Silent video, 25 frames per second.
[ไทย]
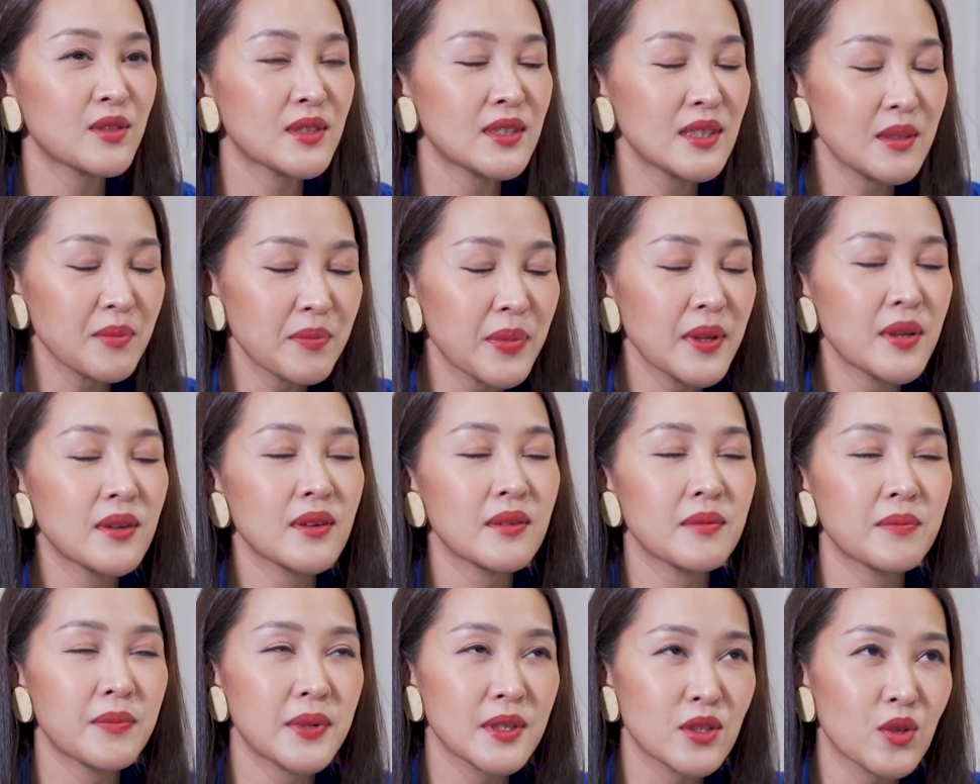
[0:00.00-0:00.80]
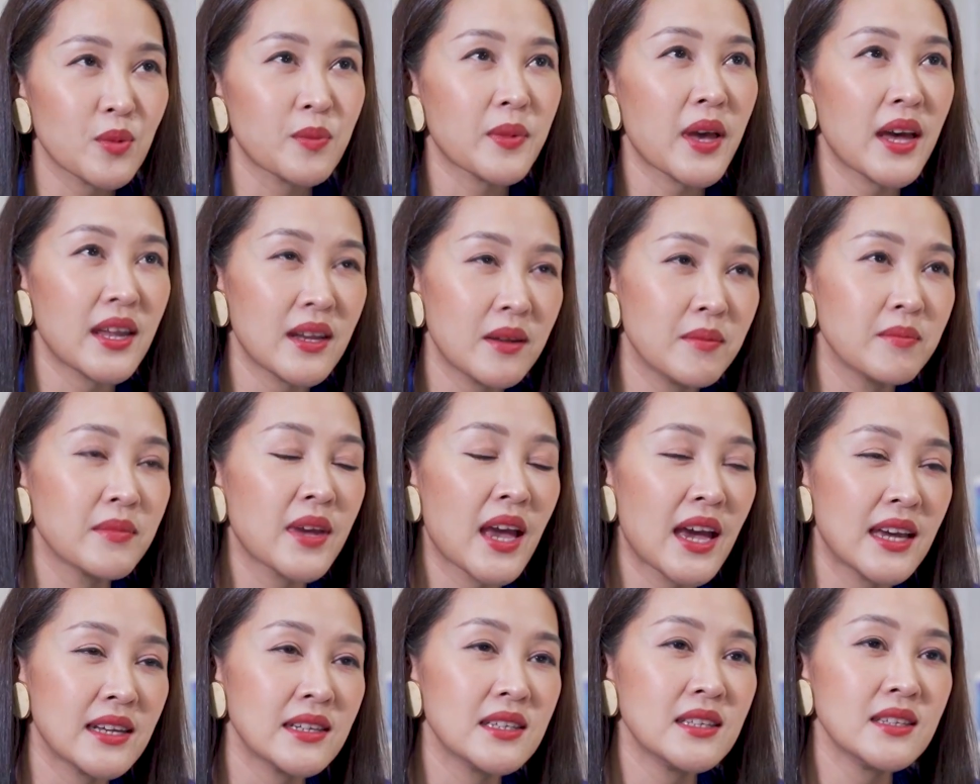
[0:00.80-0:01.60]
ซึ่งเป็นประสบการณ์
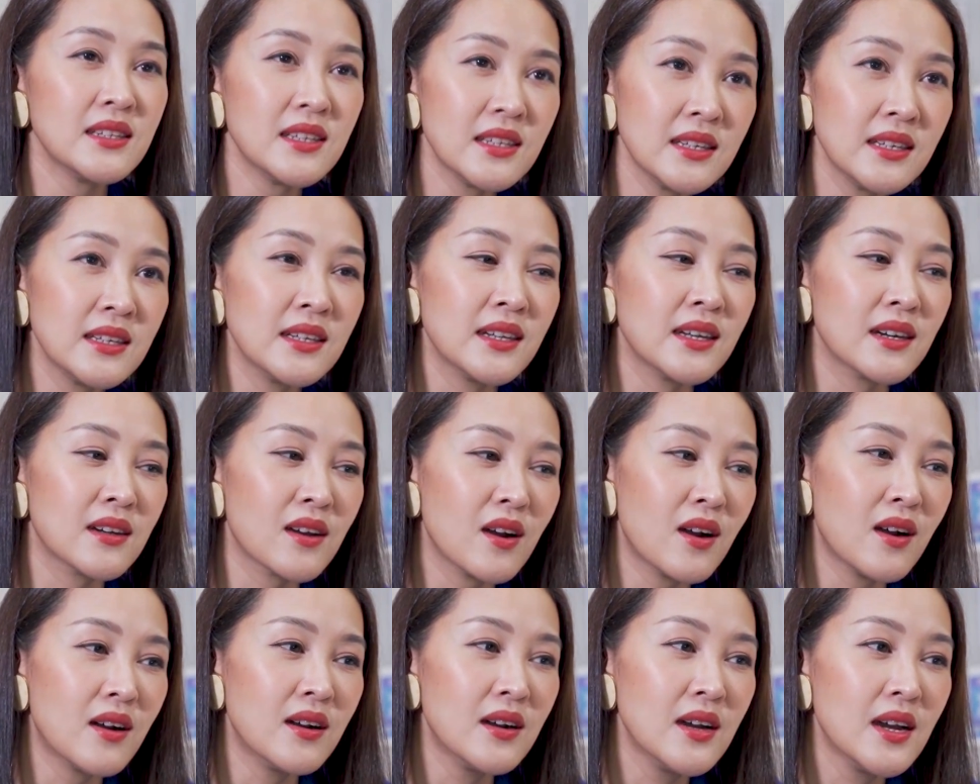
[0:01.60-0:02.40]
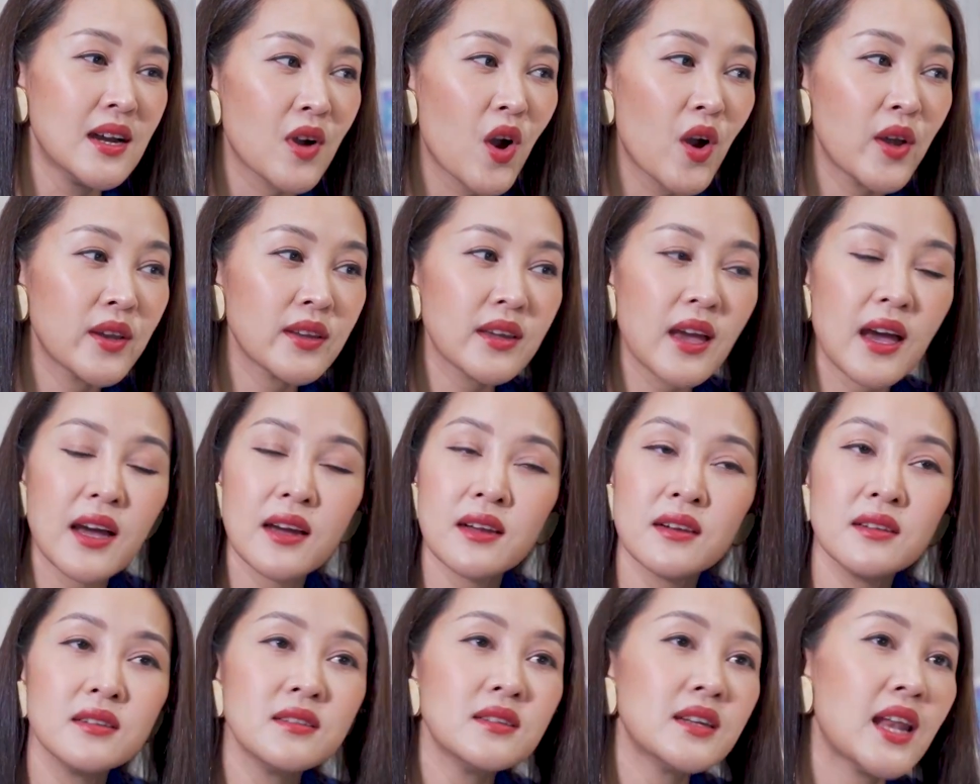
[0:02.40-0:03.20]
ทำงานที่ดี แล้วก็ค่อนข้า
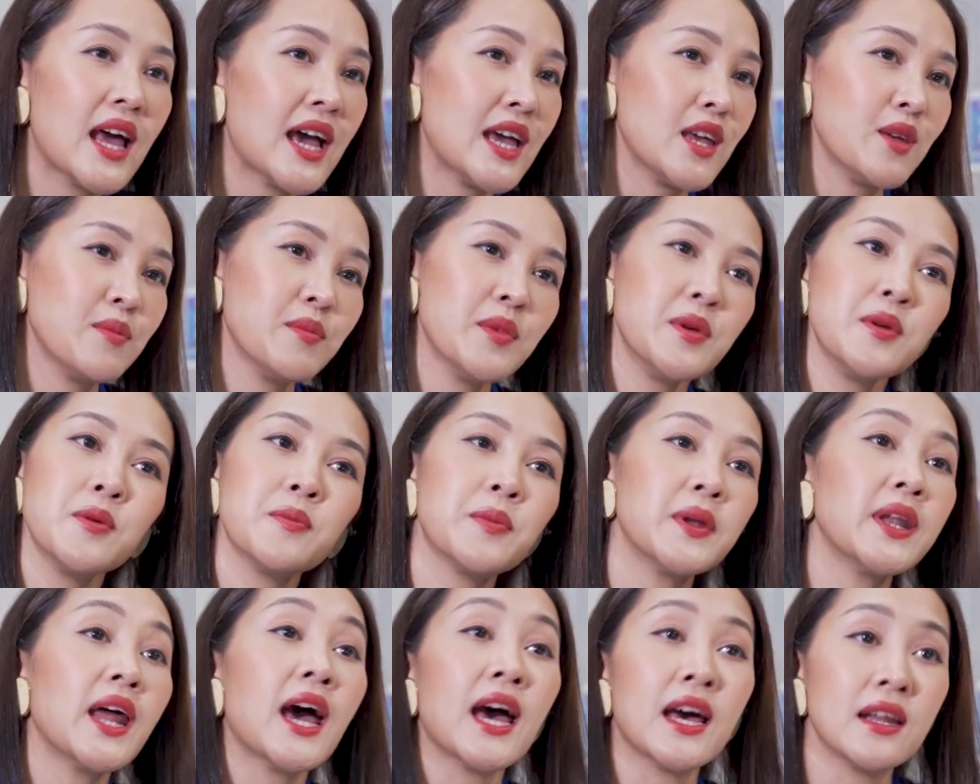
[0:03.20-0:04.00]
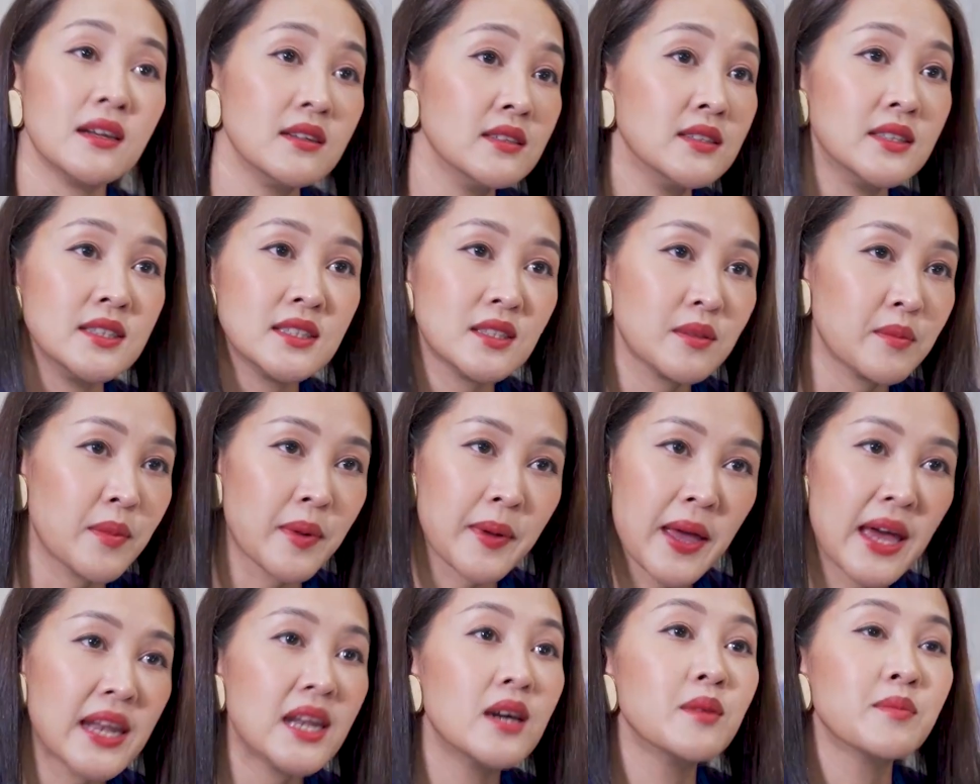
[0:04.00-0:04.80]
งลื่นไหลไม่มีปัญหาเลยสำหรั
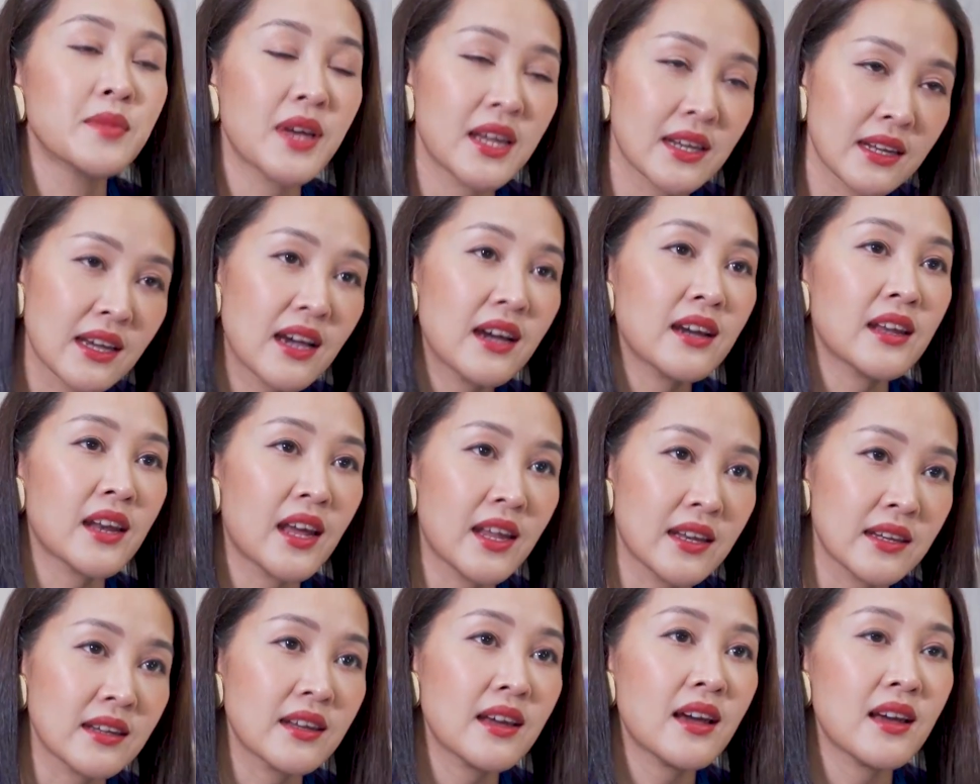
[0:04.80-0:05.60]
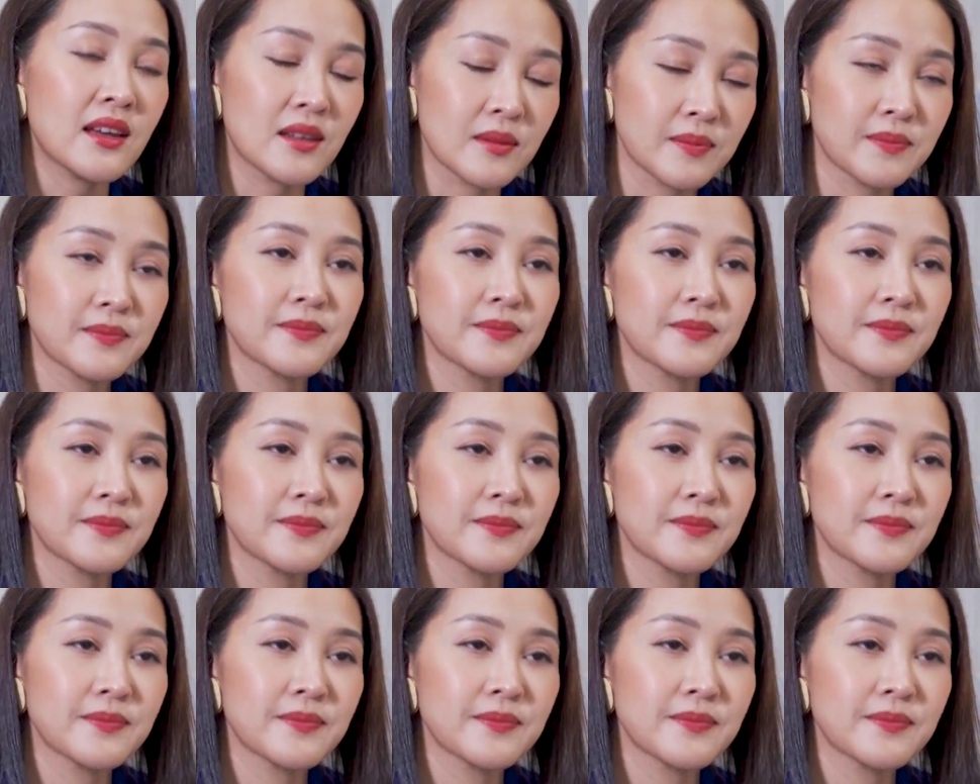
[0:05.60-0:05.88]
บการทำงานครั้งนั้นค่ะ